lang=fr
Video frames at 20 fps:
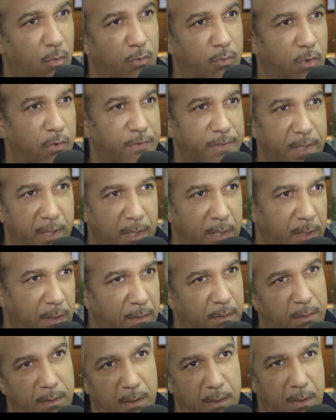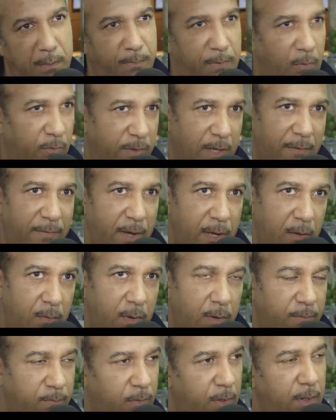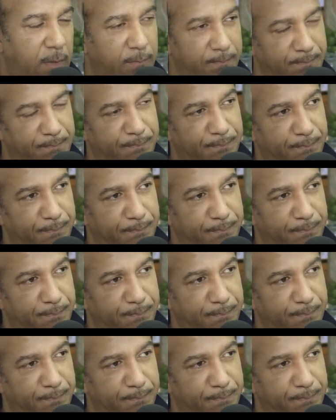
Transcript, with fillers: on retranscrit, et puis on travaille quoi, voilà.